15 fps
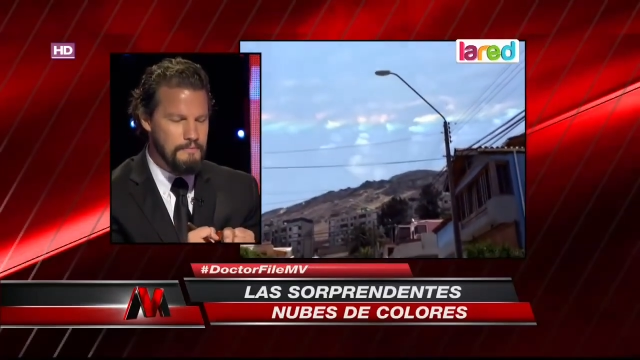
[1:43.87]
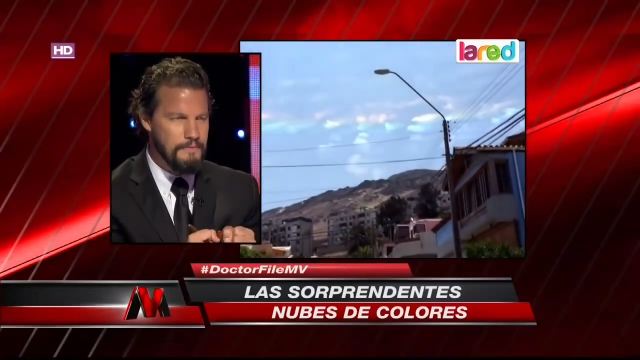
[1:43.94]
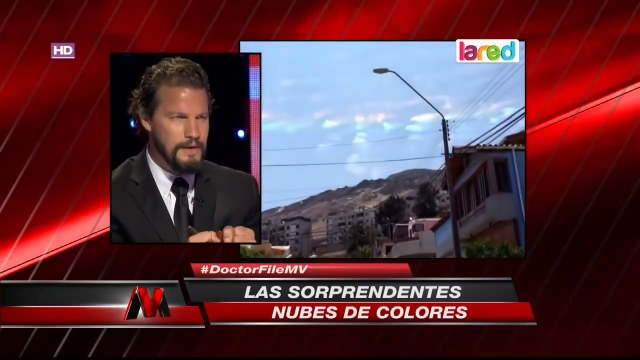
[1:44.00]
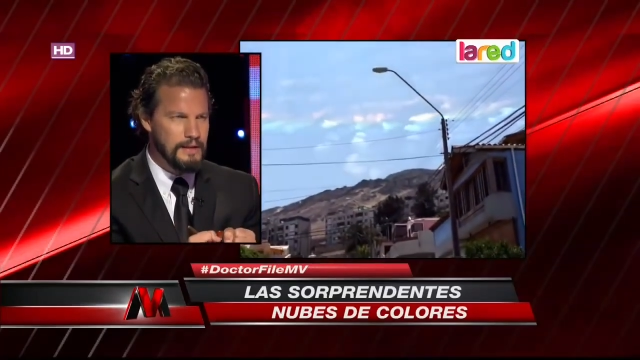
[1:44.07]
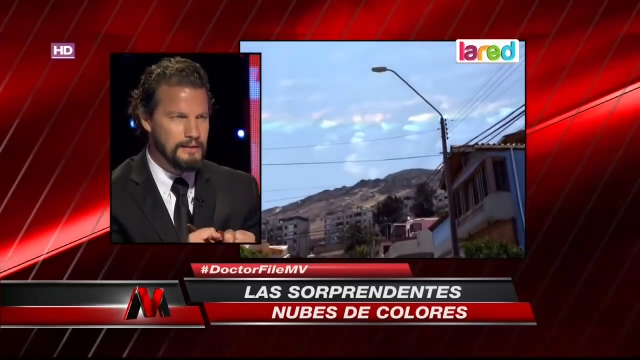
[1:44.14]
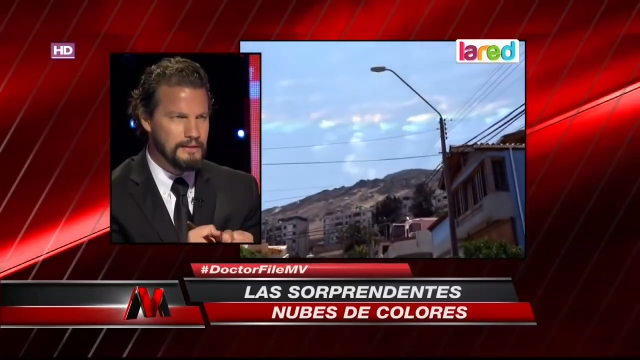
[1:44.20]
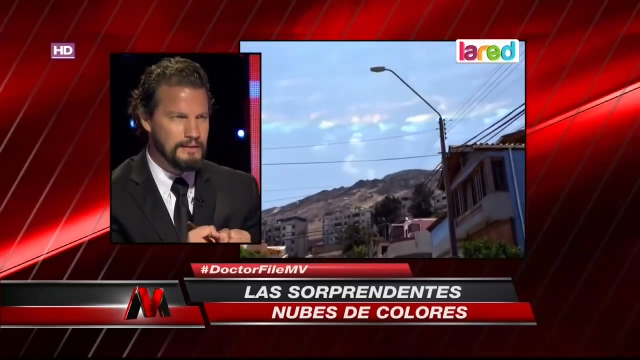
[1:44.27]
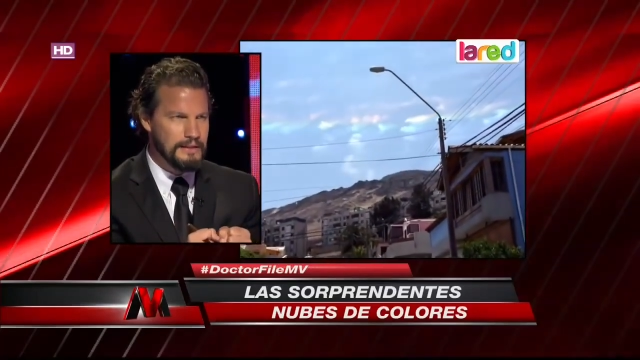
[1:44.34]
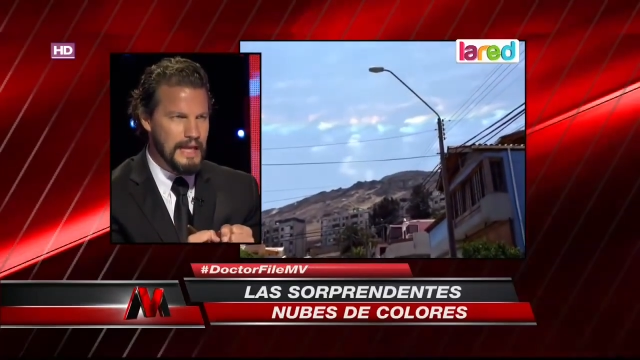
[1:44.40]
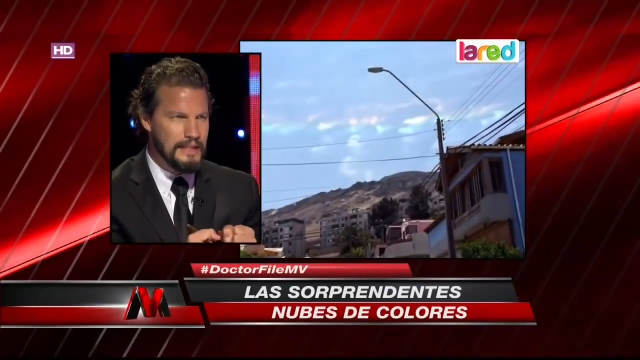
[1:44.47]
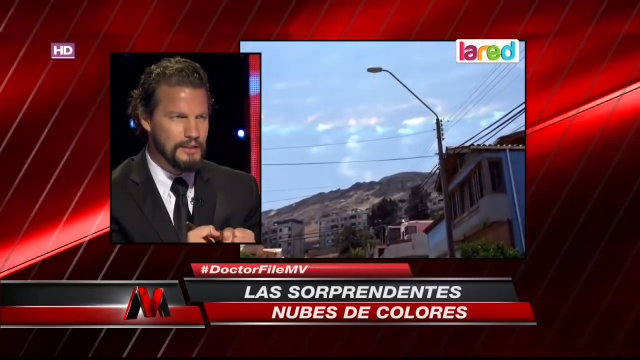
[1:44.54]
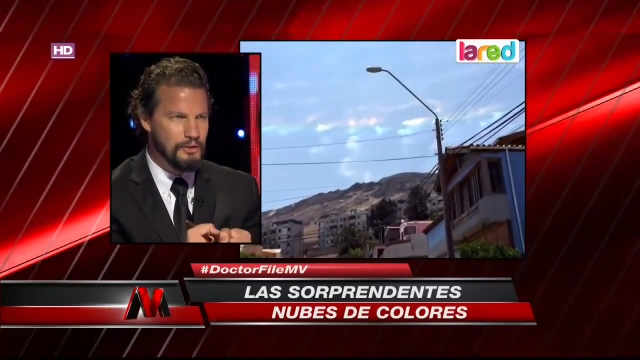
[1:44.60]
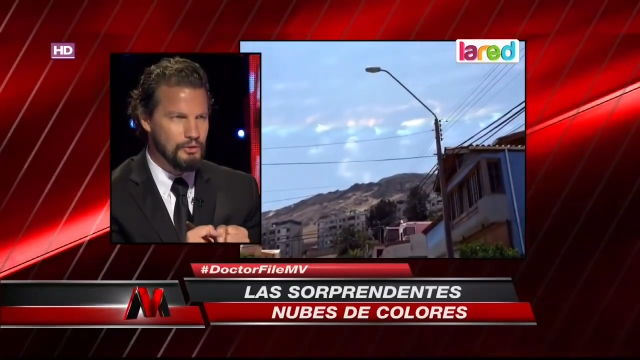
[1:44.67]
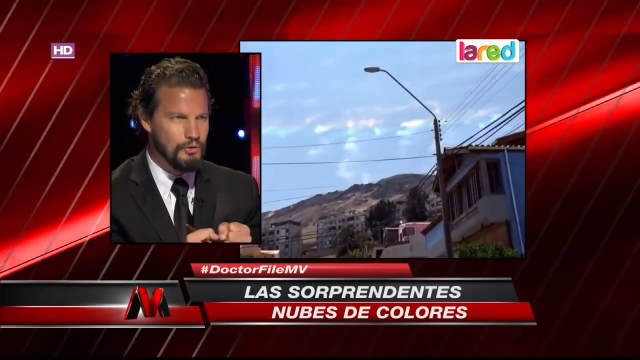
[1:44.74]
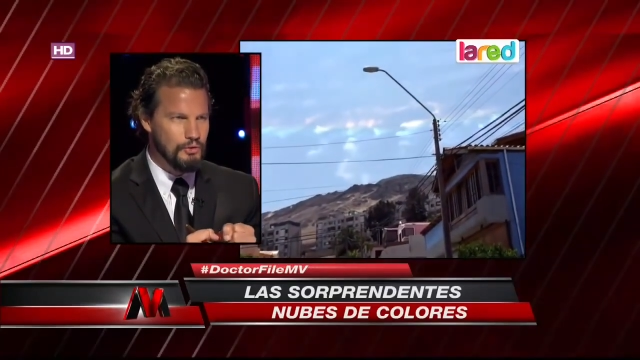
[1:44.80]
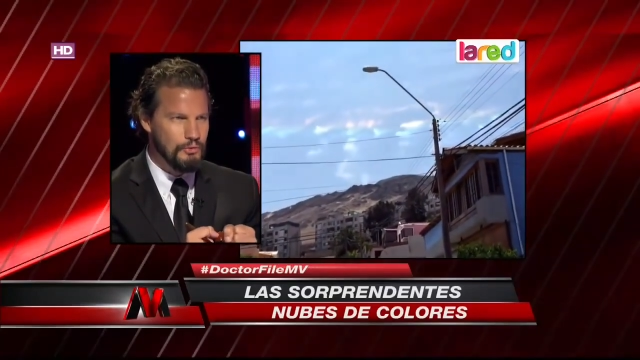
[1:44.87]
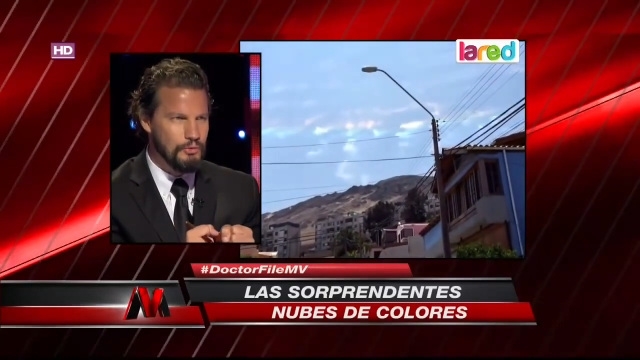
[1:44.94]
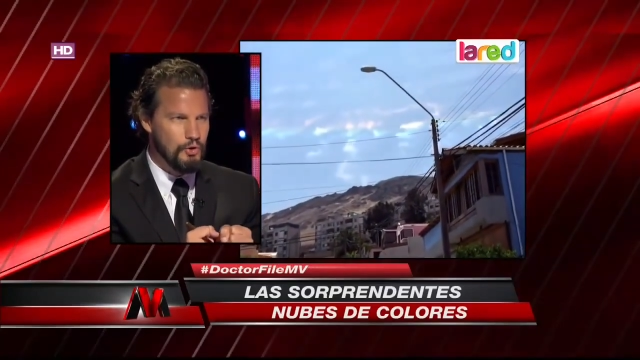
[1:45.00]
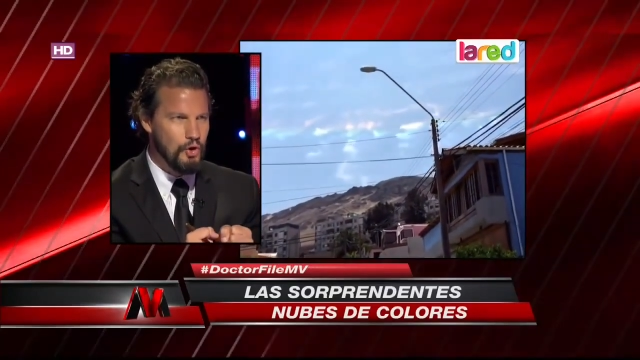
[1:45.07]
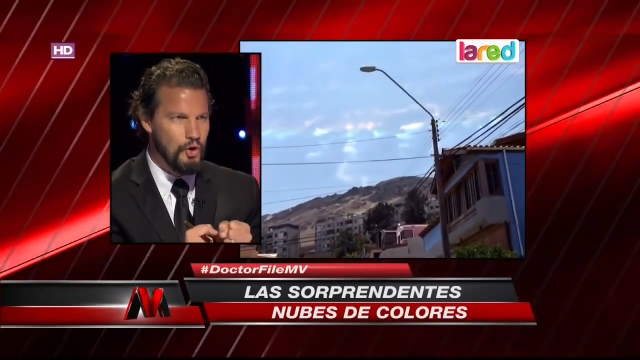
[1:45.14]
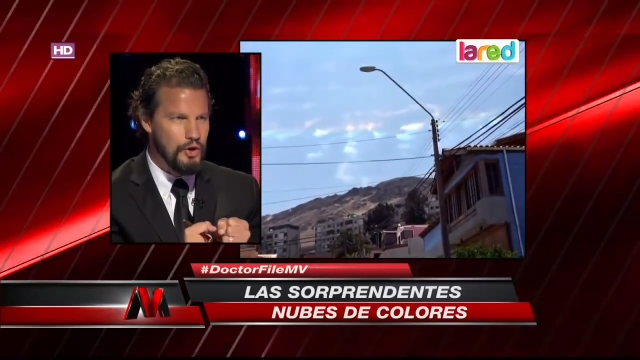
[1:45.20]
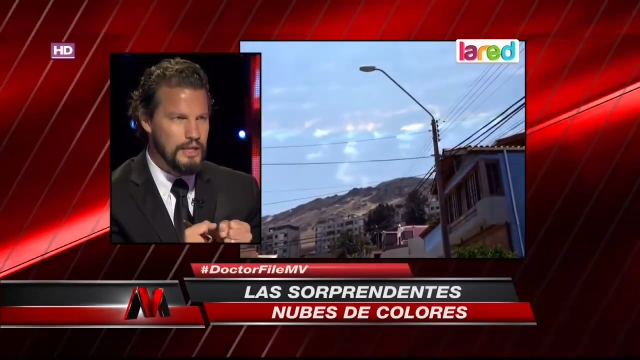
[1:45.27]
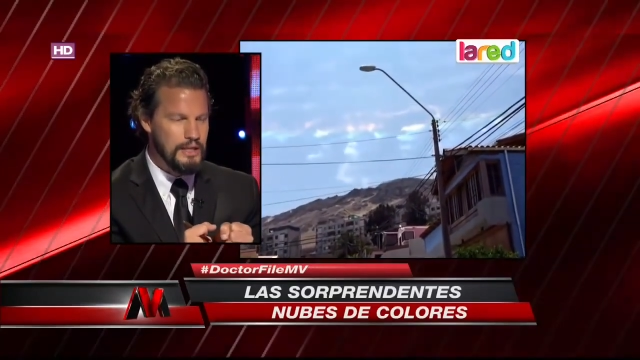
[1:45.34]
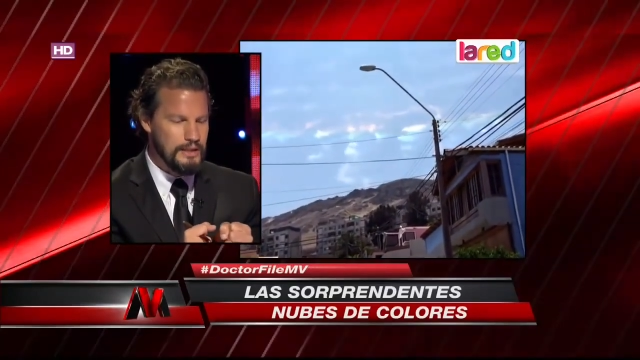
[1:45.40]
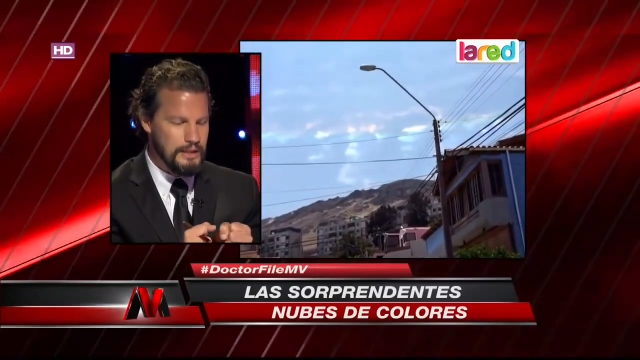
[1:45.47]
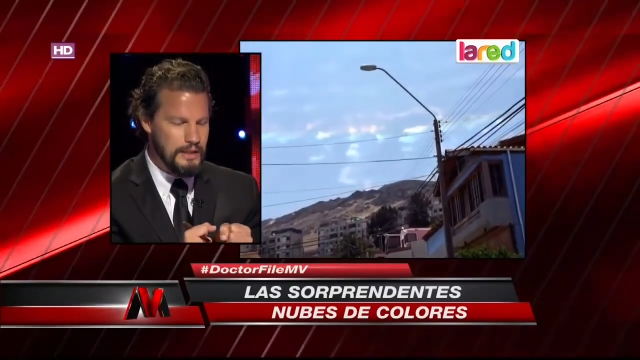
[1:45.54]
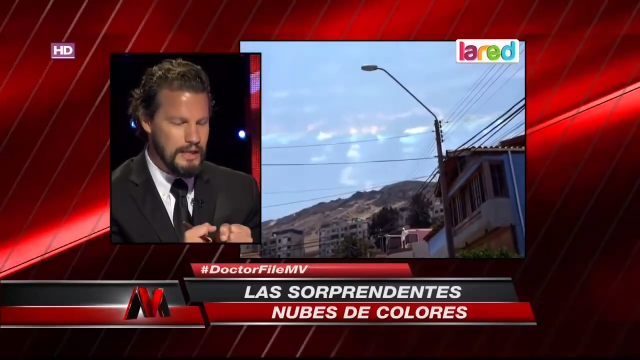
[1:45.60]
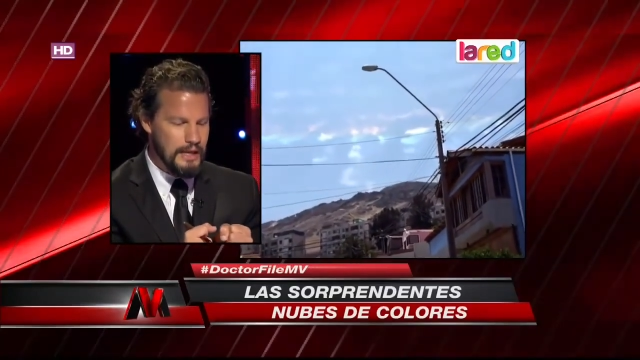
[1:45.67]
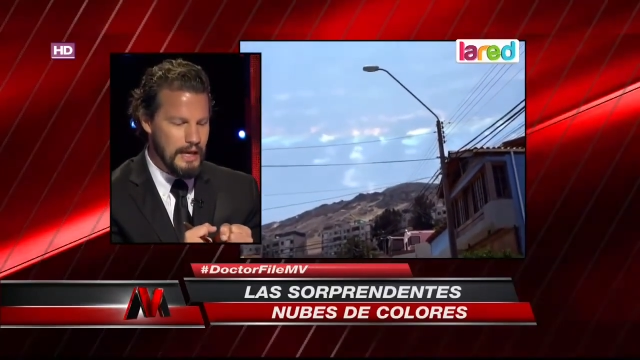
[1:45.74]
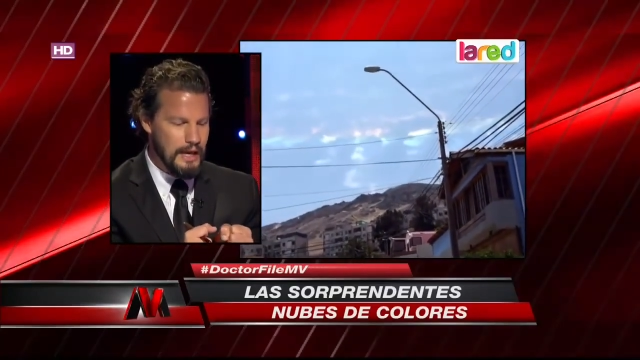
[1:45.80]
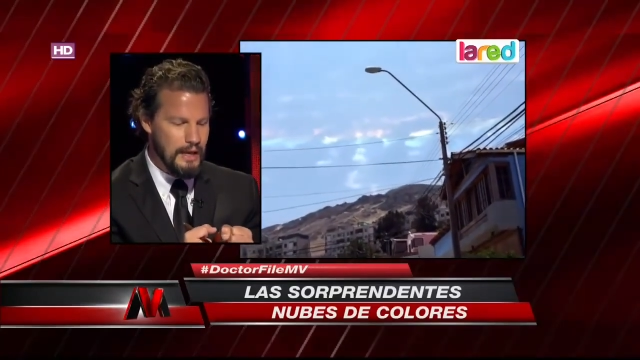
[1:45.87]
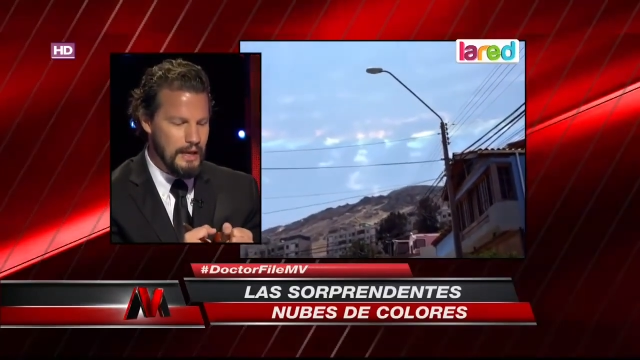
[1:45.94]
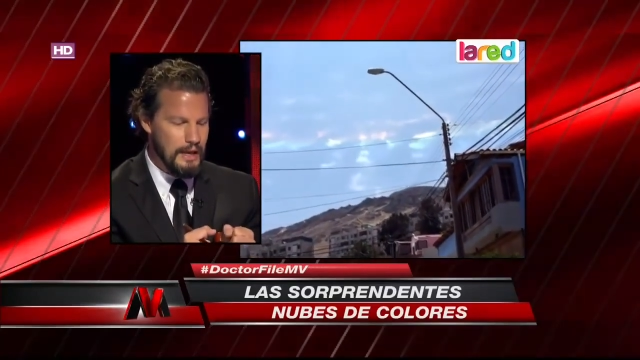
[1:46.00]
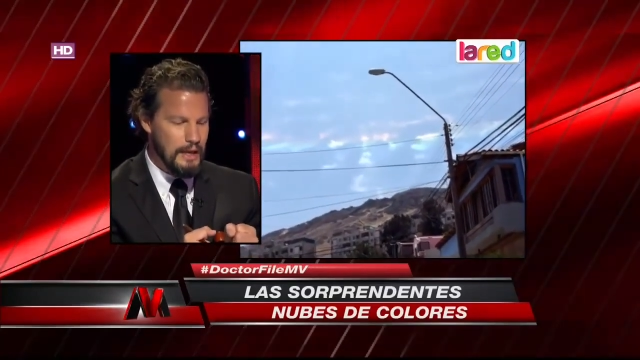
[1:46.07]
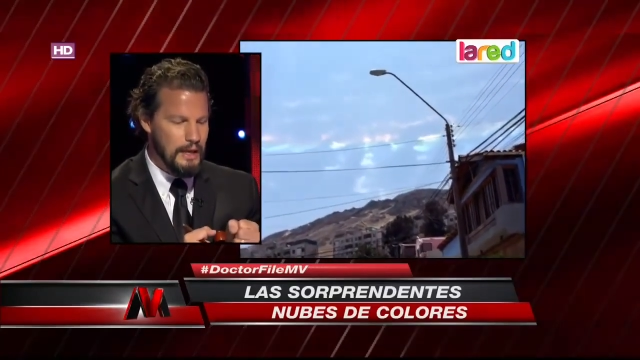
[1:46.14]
enfrentando hoy en día